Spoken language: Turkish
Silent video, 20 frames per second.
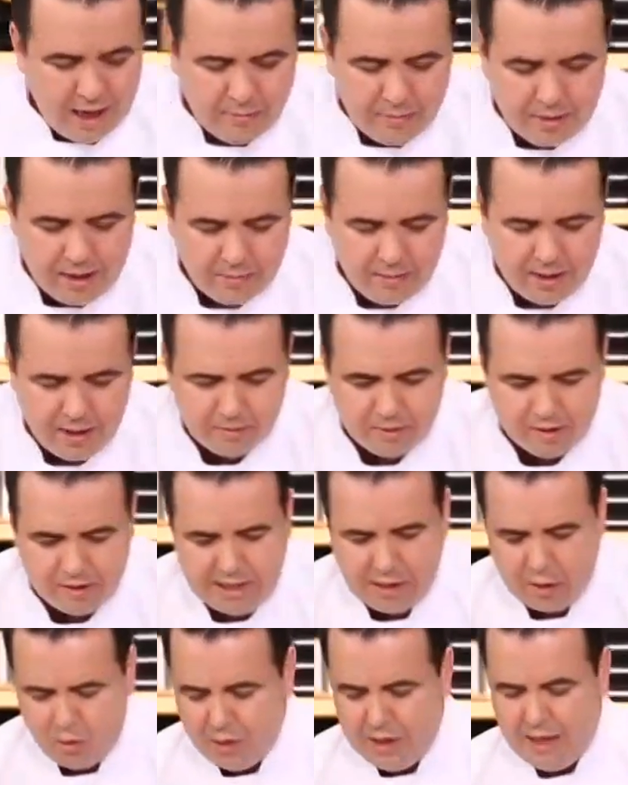Hem tabağımızı
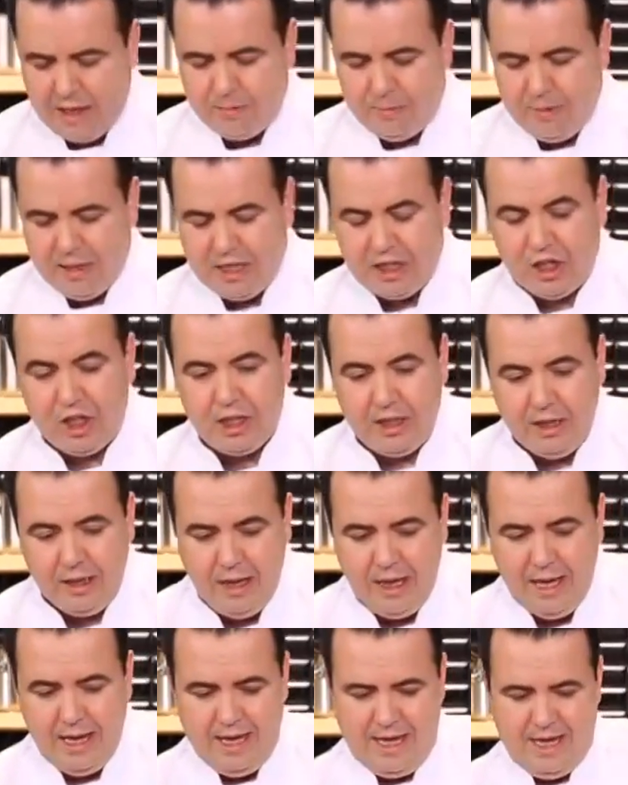dekore etmek için
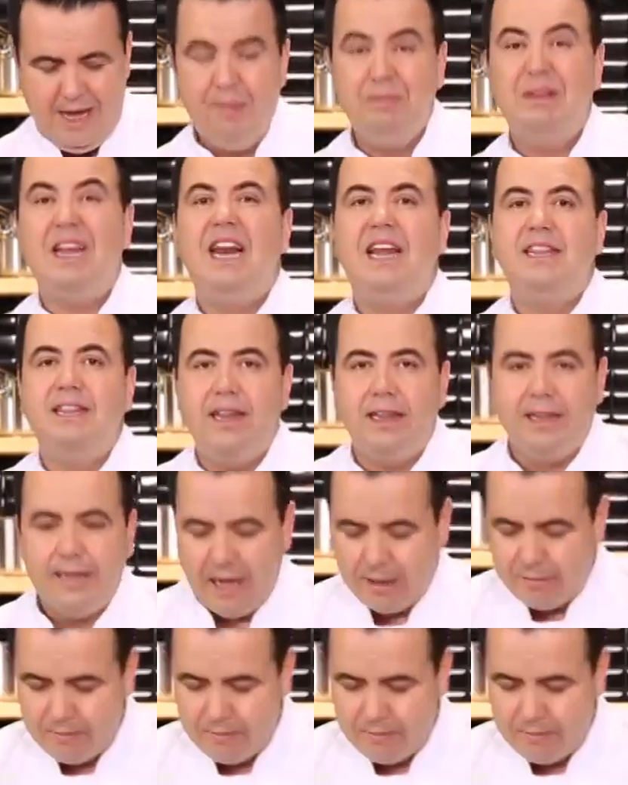hem de lezzet